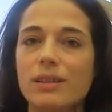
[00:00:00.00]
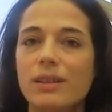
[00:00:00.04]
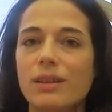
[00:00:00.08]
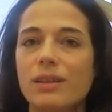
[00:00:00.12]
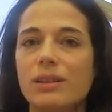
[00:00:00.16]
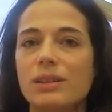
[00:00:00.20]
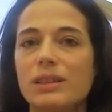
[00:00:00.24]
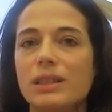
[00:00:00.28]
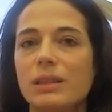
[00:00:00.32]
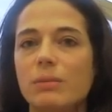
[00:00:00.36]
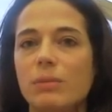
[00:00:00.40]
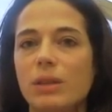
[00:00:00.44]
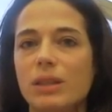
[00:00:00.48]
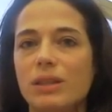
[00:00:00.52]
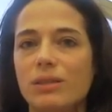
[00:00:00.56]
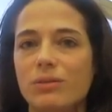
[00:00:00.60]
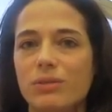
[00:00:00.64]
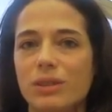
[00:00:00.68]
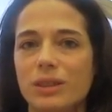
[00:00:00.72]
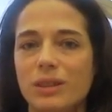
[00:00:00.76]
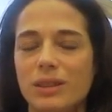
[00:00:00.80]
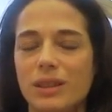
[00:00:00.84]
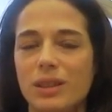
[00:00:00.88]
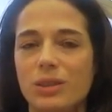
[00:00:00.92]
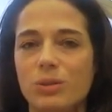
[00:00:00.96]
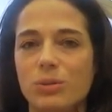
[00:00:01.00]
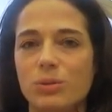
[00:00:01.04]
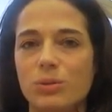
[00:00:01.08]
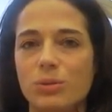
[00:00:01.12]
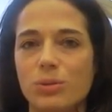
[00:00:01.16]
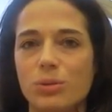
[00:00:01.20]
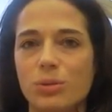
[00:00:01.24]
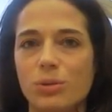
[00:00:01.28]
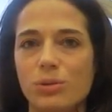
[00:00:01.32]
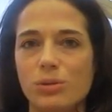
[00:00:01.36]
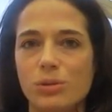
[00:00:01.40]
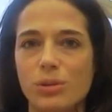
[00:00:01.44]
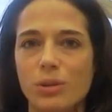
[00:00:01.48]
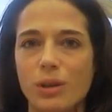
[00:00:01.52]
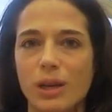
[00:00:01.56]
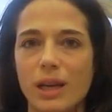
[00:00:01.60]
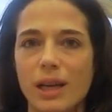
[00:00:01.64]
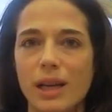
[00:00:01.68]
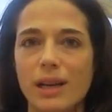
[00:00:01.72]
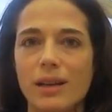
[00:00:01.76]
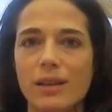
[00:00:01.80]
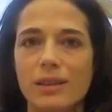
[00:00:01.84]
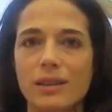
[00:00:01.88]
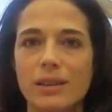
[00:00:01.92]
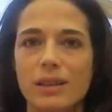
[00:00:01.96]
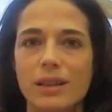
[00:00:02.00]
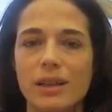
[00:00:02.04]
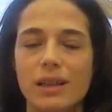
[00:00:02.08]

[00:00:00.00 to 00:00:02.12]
euh, ces manifestations culturelles, hein.